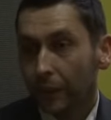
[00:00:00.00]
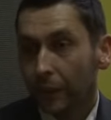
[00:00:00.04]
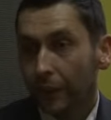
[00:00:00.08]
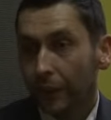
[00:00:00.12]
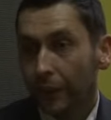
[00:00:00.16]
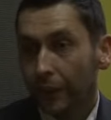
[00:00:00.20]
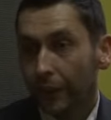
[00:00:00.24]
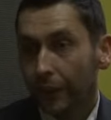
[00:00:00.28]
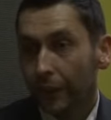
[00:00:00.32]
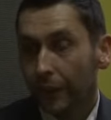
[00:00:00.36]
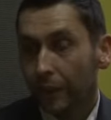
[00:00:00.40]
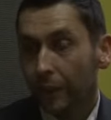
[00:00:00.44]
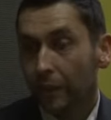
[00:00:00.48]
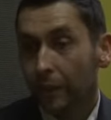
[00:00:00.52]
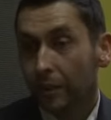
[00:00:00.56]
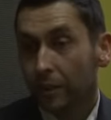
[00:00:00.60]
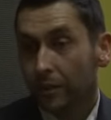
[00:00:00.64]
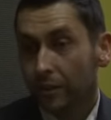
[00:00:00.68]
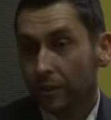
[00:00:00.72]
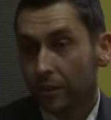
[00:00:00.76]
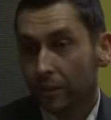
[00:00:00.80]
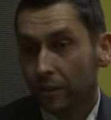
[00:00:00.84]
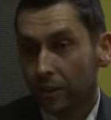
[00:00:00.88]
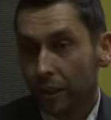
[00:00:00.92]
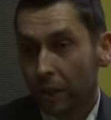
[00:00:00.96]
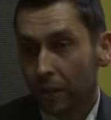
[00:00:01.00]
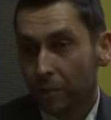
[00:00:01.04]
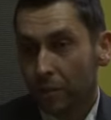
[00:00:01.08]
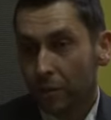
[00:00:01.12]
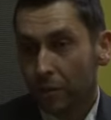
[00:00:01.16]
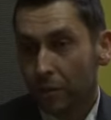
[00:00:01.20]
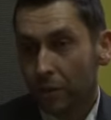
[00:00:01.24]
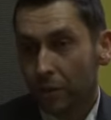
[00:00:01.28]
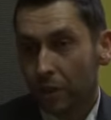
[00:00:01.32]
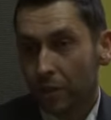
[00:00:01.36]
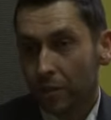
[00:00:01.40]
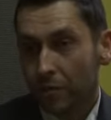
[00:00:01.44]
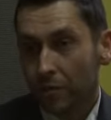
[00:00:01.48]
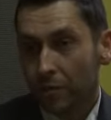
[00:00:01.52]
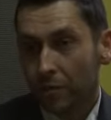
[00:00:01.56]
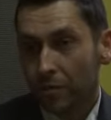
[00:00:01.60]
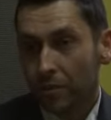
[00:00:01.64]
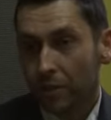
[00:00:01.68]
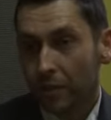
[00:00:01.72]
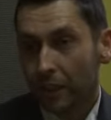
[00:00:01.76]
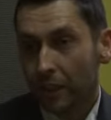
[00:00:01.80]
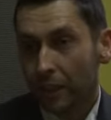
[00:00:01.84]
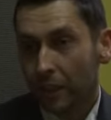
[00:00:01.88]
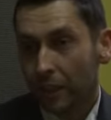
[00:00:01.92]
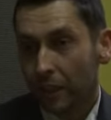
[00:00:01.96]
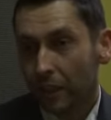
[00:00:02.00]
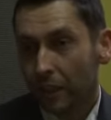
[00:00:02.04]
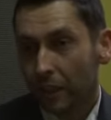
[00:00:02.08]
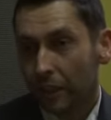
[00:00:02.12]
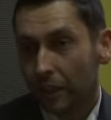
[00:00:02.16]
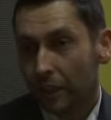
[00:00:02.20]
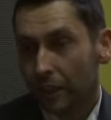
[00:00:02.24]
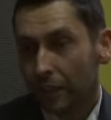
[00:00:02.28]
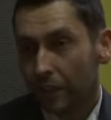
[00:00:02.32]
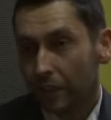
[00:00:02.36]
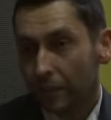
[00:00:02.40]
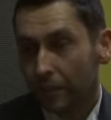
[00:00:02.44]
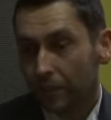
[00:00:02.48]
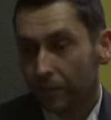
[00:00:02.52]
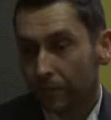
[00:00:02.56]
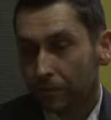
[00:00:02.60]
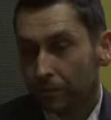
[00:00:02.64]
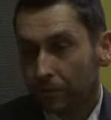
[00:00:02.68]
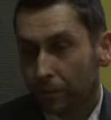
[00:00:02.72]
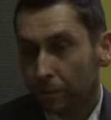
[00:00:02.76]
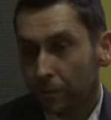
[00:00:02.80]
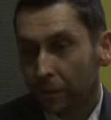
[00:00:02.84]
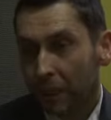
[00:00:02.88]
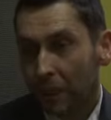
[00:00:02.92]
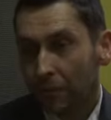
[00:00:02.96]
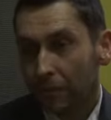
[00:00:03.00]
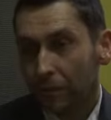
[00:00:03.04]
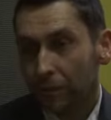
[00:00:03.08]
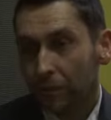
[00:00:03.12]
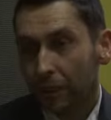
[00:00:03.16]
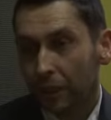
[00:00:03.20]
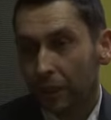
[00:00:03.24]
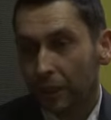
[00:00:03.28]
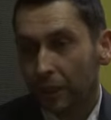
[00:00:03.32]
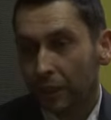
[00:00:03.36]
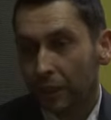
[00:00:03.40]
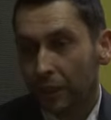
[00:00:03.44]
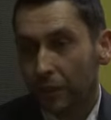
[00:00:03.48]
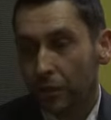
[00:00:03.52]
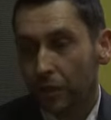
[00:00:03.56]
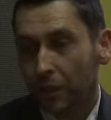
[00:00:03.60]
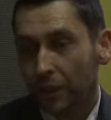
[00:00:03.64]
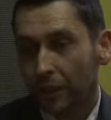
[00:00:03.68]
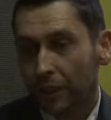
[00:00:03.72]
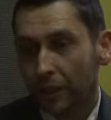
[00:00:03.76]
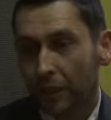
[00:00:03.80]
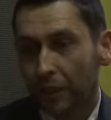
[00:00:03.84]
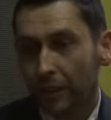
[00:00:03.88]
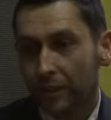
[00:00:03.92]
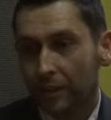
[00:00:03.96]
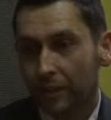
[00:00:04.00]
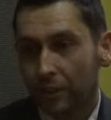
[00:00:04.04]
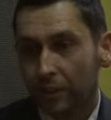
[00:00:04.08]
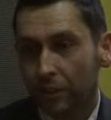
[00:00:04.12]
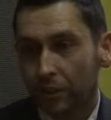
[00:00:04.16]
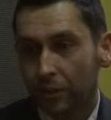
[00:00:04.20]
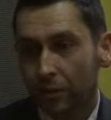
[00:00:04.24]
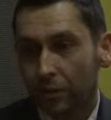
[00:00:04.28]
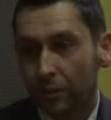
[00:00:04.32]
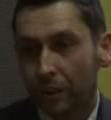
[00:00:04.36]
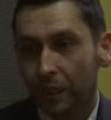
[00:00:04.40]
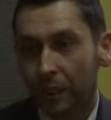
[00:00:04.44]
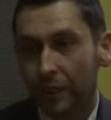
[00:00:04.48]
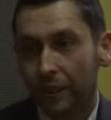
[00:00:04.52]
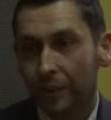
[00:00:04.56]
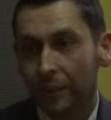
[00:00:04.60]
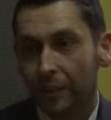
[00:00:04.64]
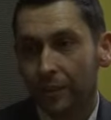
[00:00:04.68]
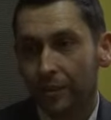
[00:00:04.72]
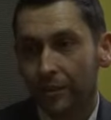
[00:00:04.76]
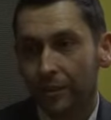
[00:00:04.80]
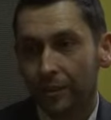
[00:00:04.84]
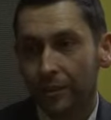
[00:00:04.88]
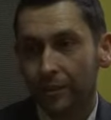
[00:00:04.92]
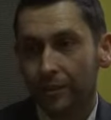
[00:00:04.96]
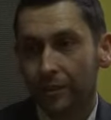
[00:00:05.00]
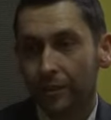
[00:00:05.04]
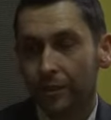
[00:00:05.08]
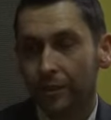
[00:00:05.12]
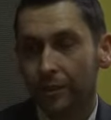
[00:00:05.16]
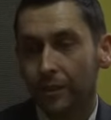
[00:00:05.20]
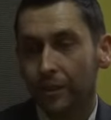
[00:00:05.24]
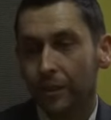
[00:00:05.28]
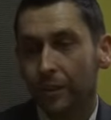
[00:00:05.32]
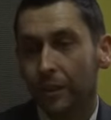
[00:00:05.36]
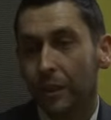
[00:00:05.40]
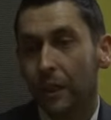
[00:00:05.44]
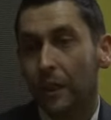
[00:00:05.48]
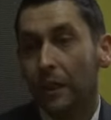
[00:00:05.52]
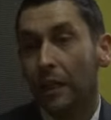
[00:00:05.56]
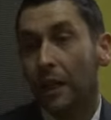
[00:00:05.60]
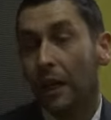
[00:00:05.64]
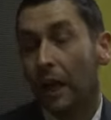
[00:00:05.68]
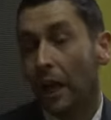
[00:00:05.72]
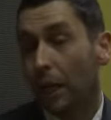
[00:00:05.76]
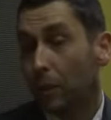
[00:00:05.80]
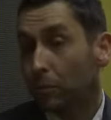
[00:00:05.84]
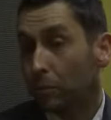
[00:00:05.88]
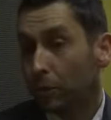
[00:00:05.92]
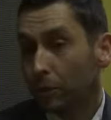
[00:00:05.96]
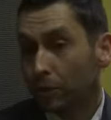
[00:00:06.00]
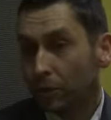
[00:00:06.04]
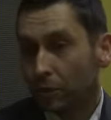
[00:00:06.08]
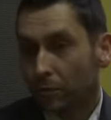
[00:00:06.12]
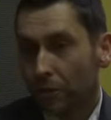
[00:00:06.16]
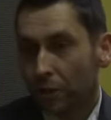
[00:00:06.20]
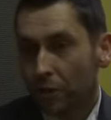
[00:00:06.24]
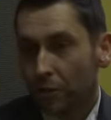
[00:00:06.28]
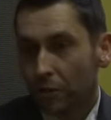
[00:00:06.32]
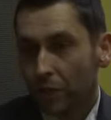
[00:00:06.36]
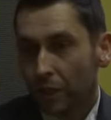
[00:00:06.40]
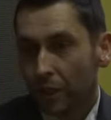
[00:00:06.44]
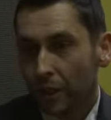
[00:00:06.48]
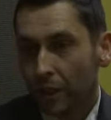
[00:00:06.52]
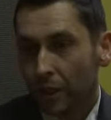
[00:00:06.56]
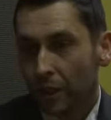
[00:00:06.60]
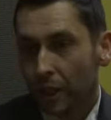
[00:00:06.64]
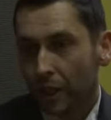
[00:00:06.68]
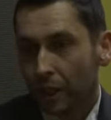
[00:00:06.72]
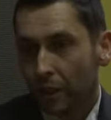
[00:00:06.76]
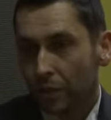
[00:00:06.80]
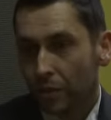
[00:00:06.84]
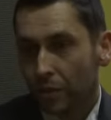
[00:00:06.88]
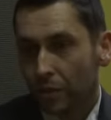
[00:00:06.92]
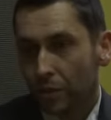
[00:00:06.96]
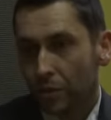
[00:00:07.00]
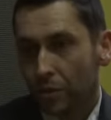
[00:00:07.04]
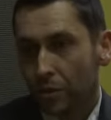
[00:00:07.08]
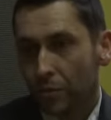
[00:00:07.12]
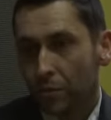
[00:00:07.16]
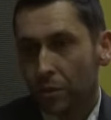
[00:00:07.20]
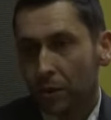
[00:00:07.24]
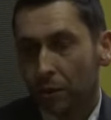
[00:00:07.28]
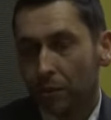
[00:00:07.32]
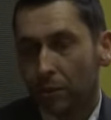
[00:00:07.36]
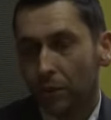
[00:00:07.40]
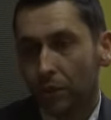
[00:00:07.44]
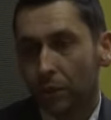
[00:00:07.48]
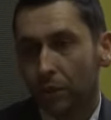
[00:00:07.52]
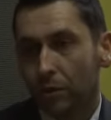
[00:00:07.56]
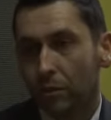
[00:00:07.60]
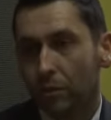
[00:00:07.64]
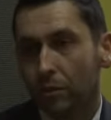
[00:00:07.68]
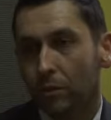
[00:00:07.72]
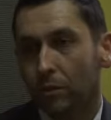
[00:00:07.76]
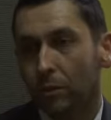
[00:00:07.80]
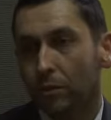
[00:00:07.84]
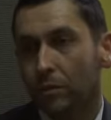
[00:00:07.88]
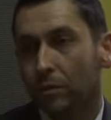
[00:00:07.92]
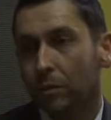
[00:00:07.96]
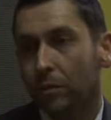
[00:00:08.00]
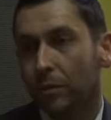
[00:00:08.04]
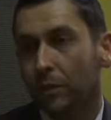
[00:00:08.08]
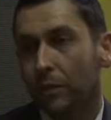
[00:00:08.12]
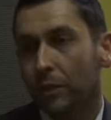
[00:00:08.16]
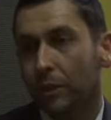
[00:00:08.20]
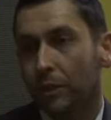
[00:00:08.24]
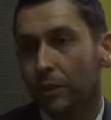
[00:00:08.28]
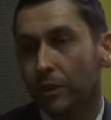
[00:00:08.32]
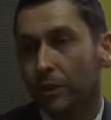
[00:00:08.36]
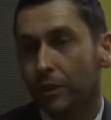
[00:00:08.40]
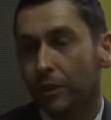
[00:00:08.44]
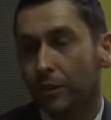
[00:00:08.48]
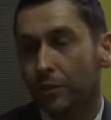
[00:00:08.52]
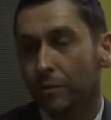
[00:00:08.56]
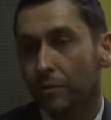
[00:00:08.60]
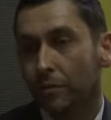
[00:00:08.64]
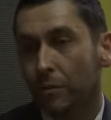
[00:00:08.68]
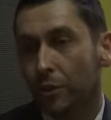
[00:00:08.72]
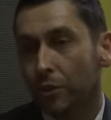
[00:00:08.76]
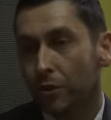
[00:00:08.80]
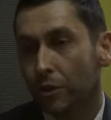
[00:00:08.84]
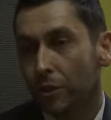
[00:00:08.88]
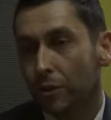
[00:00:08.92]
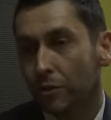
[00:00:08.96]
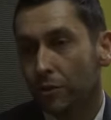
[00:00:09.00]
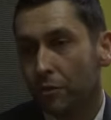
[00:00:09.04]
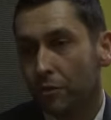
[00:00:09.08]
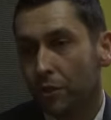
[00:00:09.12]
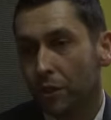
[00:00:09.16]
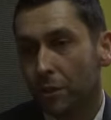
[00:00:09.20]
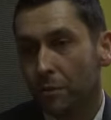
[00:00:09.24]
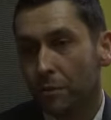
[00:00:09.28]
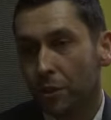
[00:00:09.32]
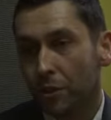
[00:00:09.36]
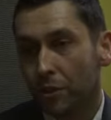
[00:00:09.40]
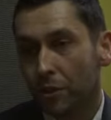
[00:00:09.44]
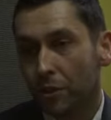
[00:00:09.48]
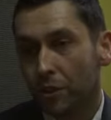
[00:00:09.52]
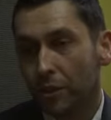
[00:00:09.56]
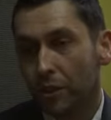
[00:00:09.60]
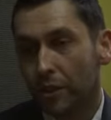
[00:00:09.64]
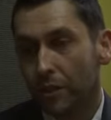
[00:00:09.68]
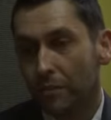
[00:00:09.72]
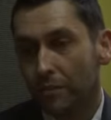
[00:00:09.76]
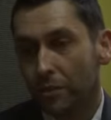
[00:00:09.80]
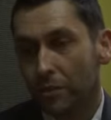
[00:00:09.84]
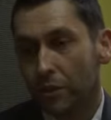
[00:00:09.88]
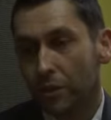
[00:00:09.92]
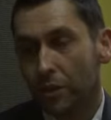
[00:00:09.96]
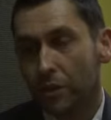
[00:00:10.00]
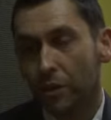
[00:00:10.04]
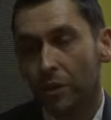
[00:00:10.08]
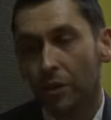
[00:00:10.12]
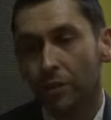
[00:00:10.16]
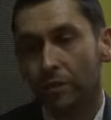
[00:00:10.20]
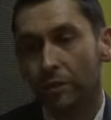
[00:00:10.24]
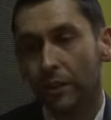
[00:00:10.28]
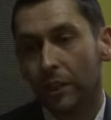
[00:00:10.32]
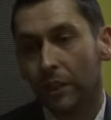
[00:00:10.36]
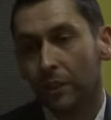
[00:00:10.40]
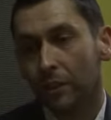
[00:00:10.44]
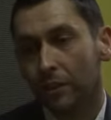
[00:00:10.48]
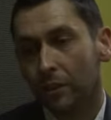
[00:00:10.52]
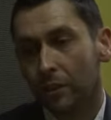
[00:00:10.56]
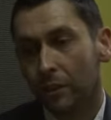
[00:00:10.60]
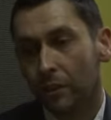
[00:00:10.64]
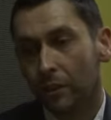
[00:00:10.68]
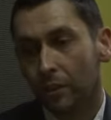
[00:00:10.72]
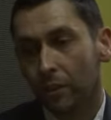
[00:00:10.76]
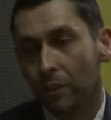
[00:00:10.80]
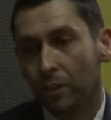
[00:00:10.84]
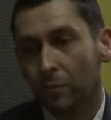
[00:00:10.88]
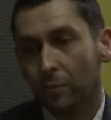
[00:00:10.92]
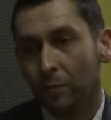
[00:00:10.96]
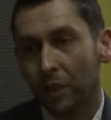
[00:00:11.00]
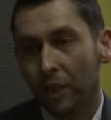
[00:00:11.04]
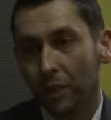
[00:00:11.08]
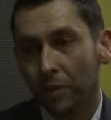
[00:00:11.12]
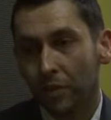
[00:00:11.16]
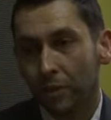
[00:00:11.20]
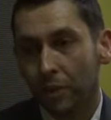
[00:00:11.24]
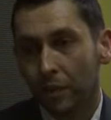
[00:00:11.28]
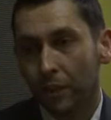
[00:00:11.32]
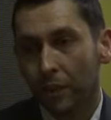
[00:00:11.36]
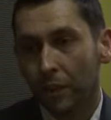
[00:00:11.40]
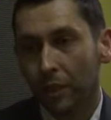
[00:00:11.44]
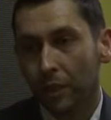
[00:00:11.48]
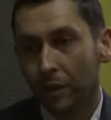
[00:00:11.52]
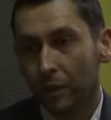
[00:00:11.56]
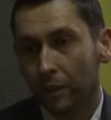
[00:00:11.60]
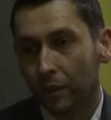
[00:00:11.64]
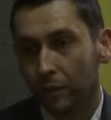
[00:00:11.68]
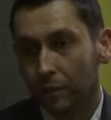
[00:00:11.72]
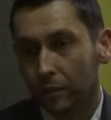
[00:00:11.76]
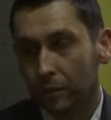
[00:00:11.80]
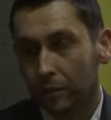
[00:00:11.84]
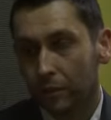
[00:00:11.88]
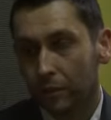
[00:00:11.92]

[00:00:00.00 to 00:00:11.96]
E, rozglądamy się za wyprawą na ileś atrakcyjną dla nas, e, albo to będzie jakaś część Bałtyku, e, może to już nie będzie tyle wyczynowa, tylko bardziej